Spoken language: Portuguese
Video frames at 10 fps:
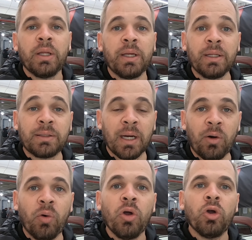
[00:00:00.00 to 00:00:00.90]

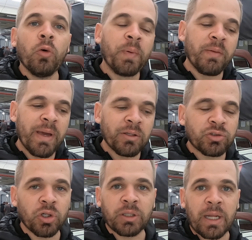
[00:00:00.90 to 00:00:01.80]
Então, o primeiro
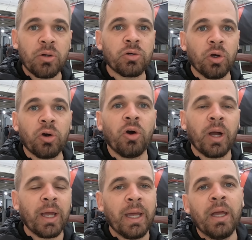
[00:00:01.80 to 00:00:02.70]
sorteio que
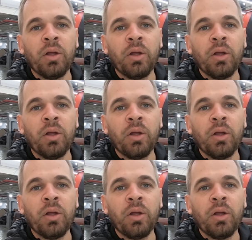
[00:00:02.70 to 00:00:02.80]
ocorrer,